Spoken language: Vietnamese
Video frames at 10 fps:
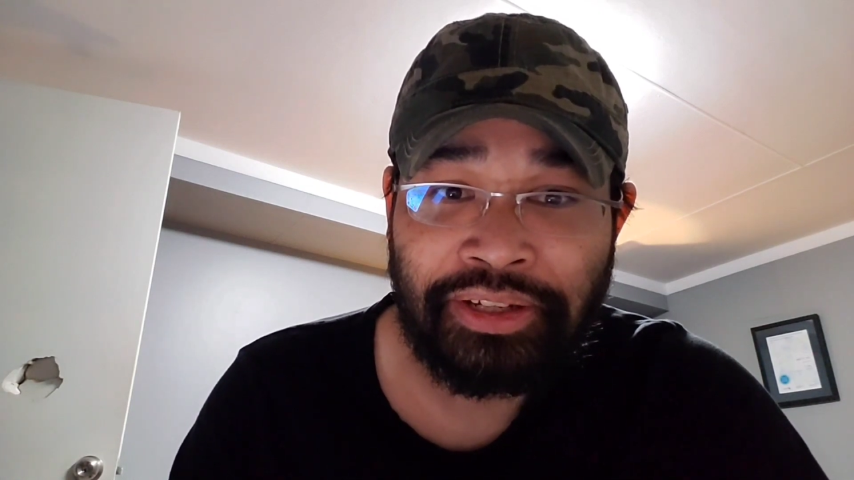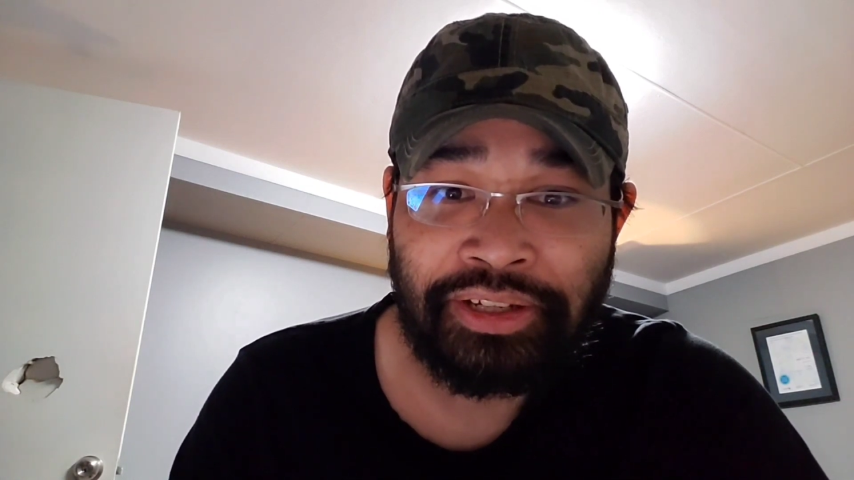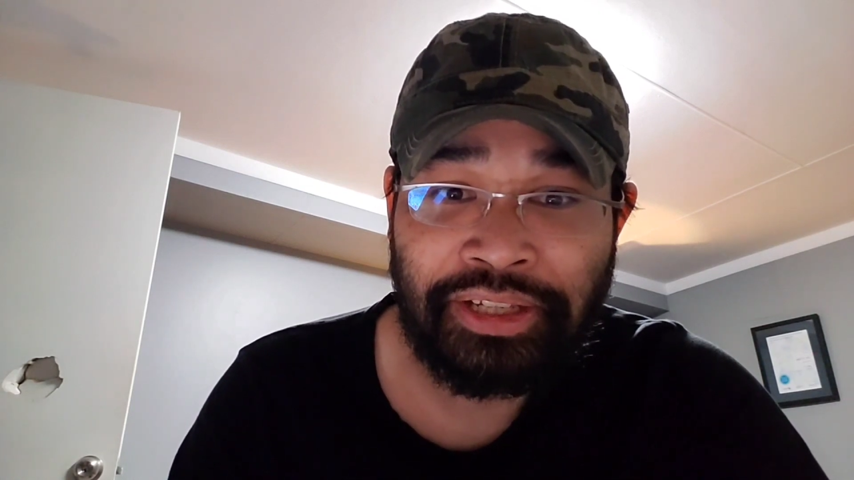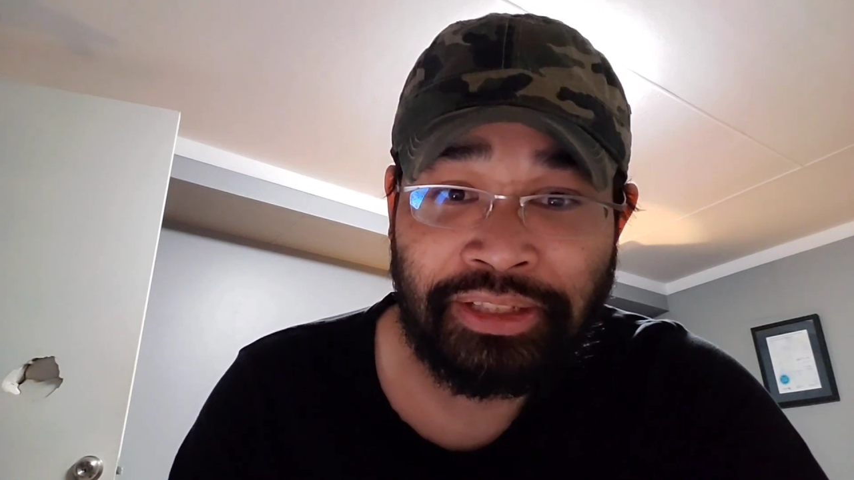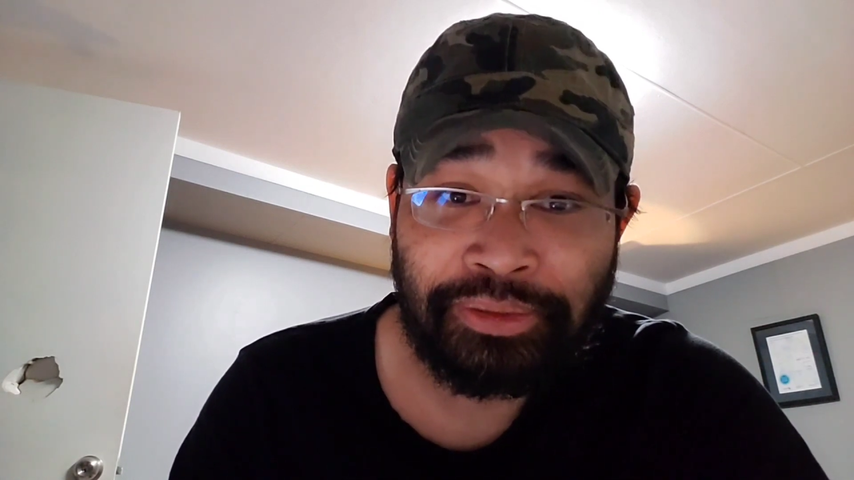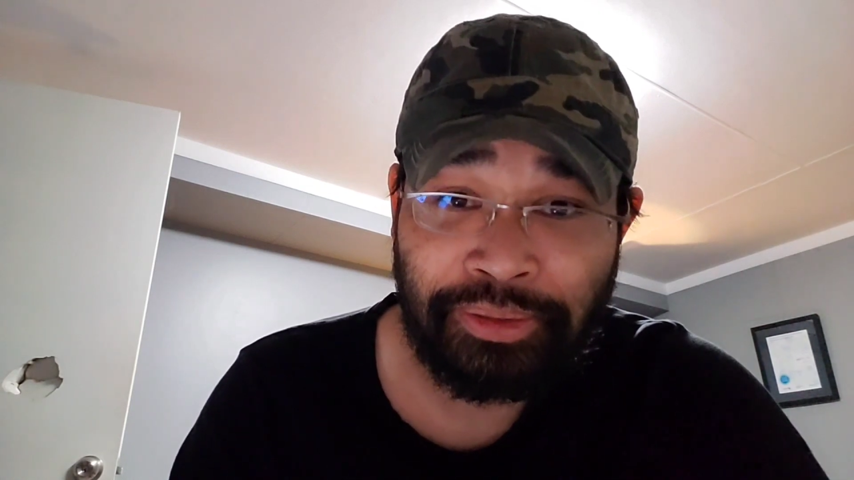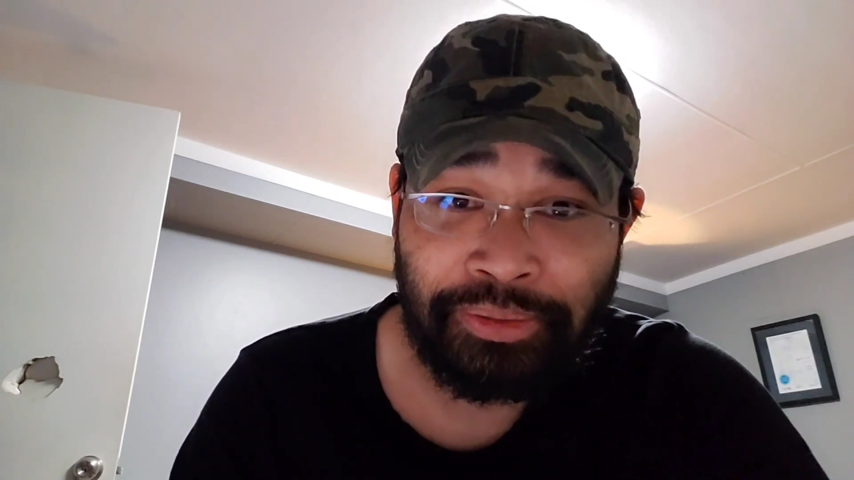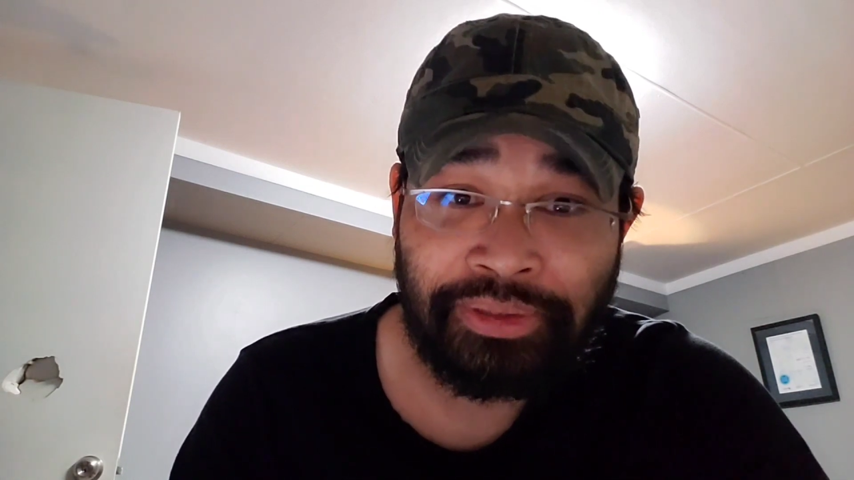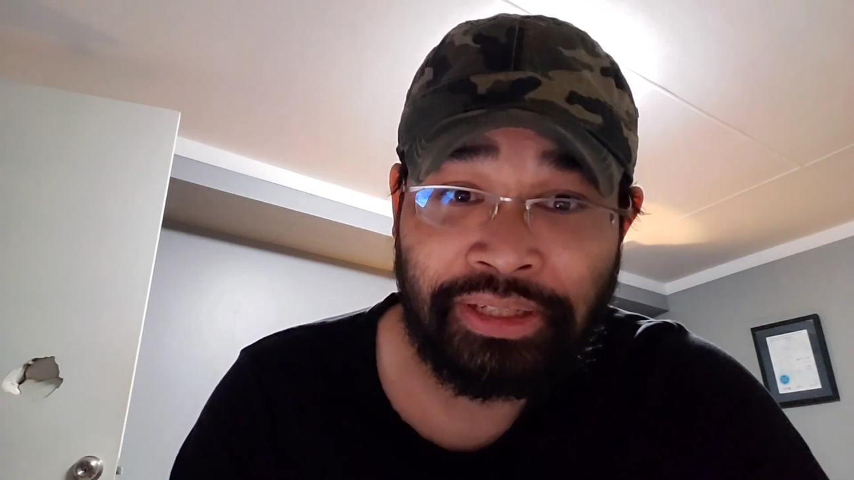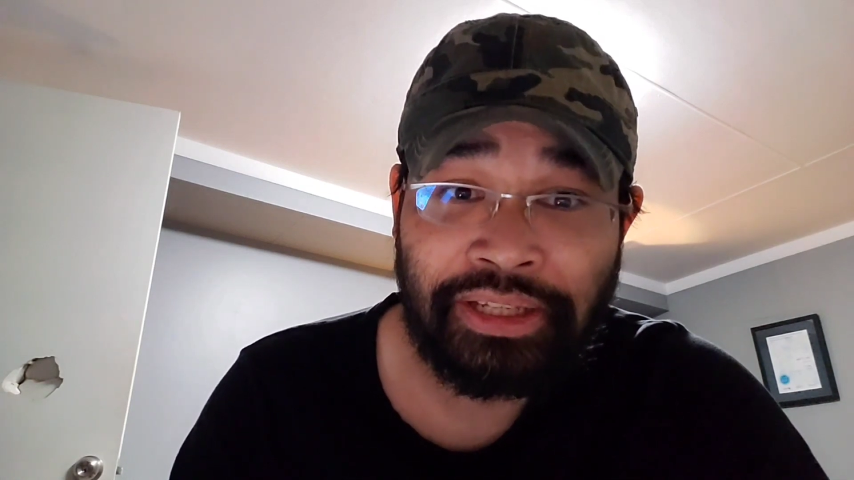cực kỳ tội
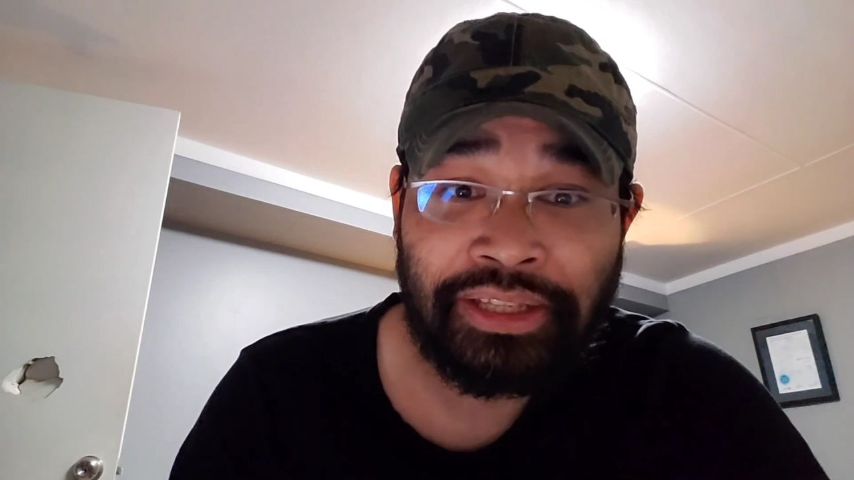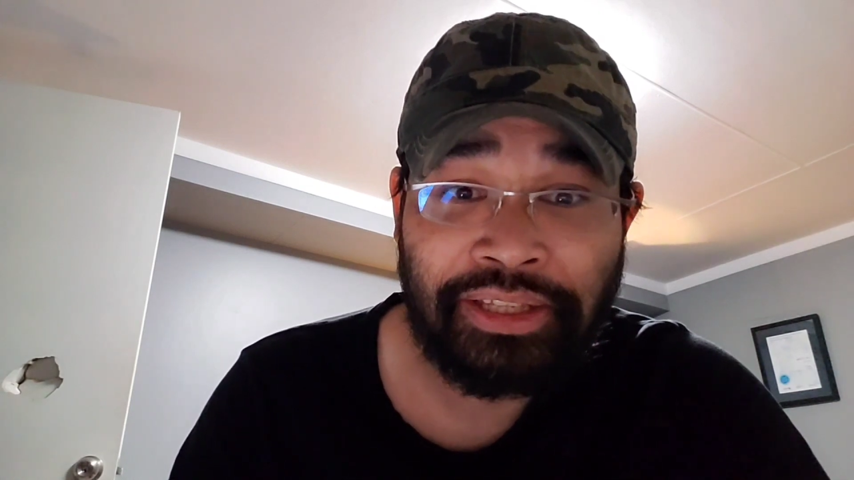lỗi này